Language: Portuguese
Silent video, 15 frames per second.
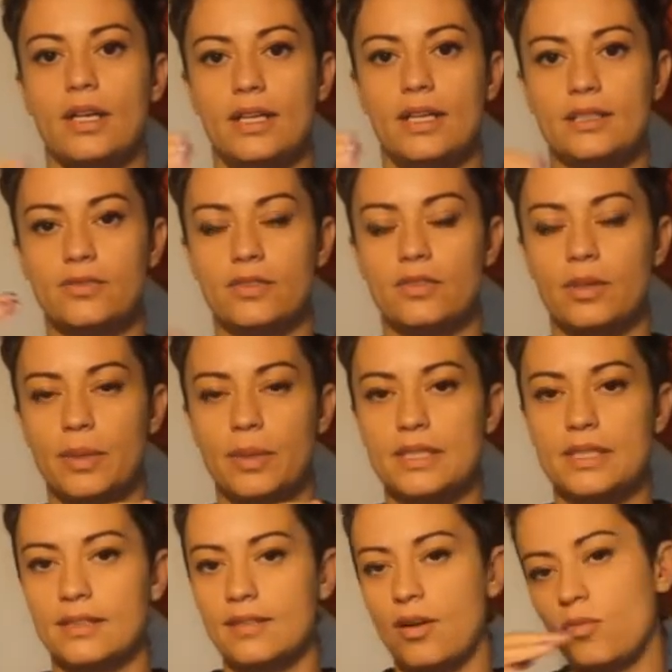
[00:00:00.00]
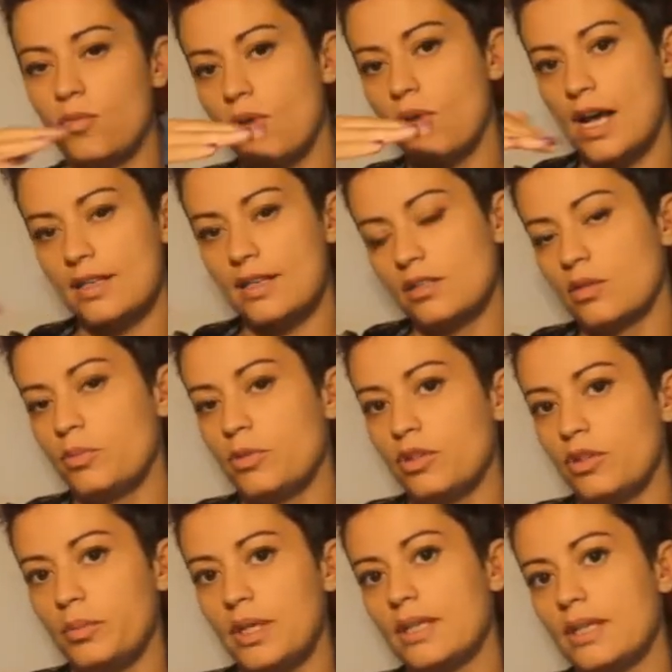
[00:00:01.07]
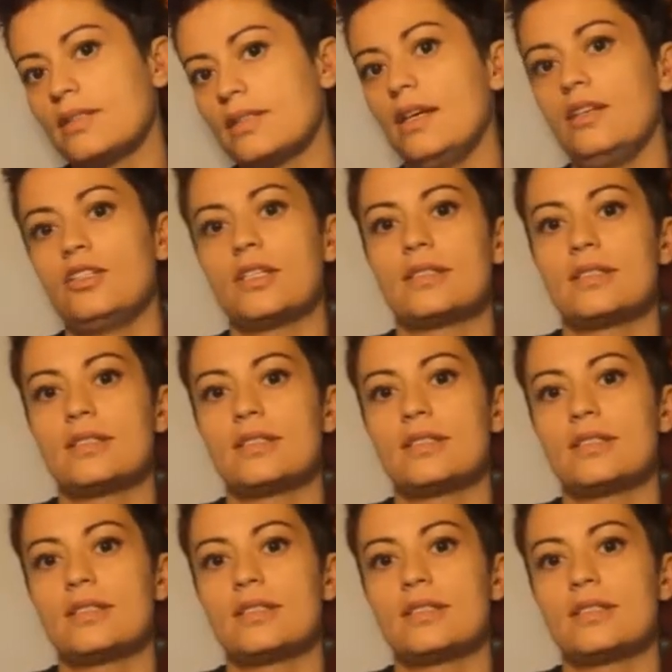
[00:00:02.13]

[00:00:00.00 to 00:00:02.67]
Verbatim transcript: eles vão apresentar um rastro bioluminescente